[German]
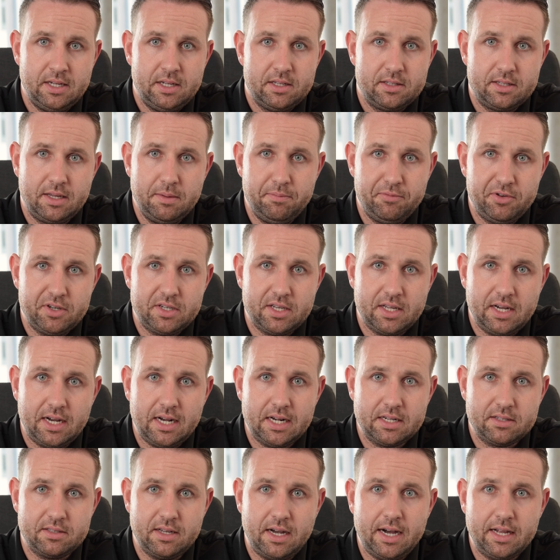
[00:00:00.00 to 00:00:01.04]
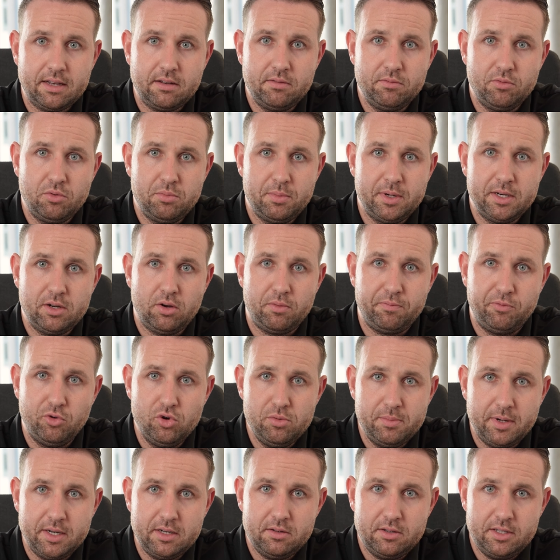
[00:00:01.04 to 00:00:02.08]
Es gibt Vertragsarten, wo man, obwohl
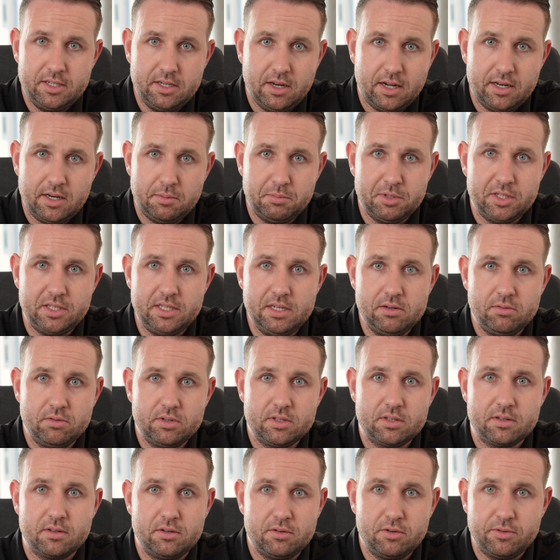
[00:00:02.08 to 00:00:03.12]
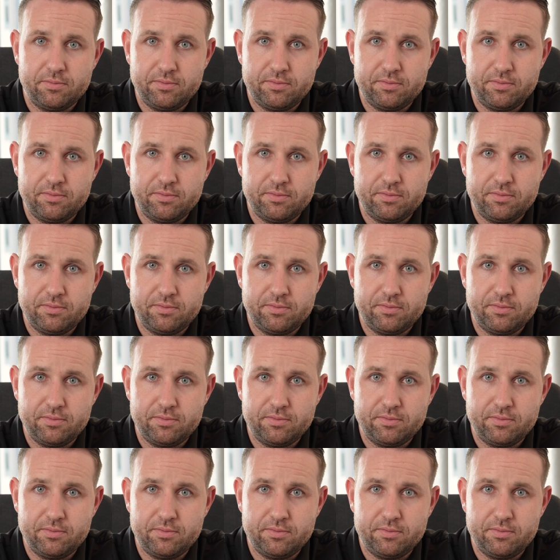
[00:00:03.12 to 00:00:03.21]
man in einer Beziehung ist,